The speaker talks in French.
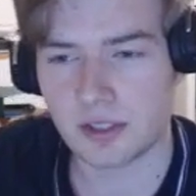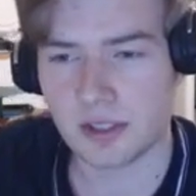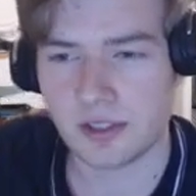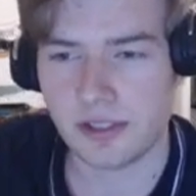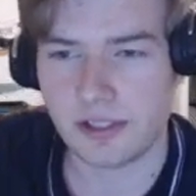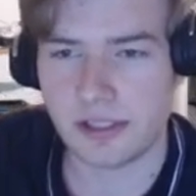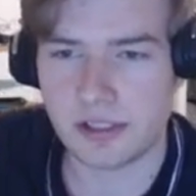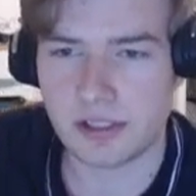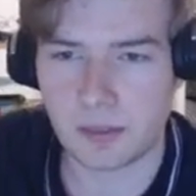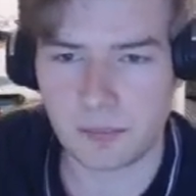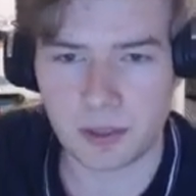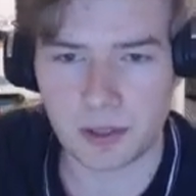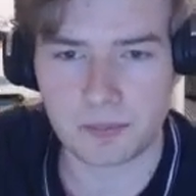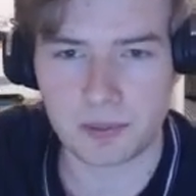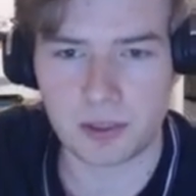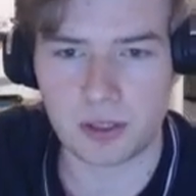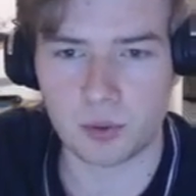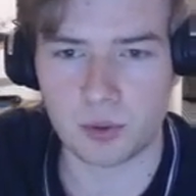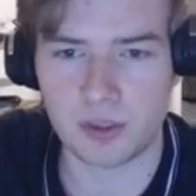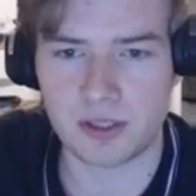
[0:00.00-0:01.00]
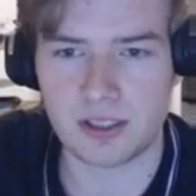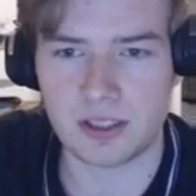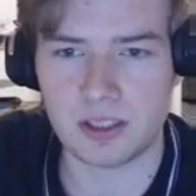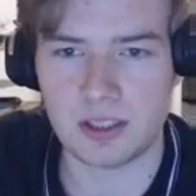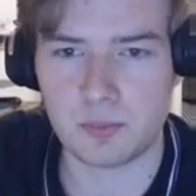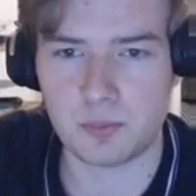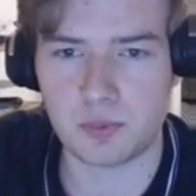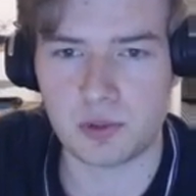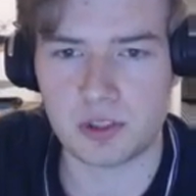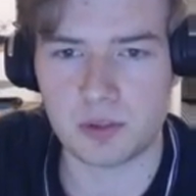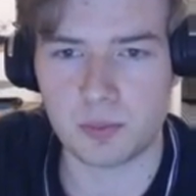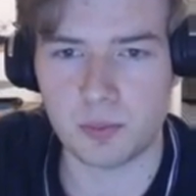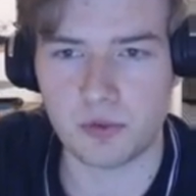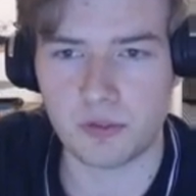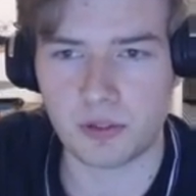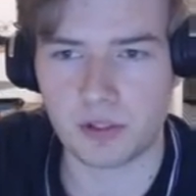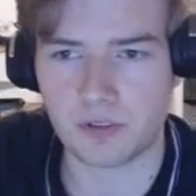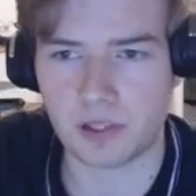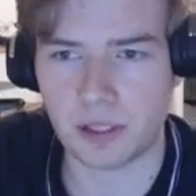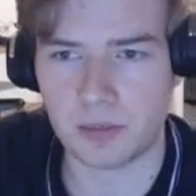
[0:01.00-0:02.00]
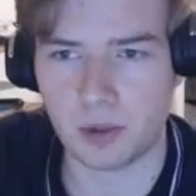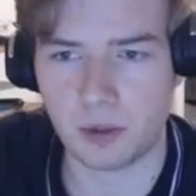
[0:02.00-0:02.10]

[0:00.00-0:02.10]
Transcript: il n'a pas de priorité qui puisse me faire vraiment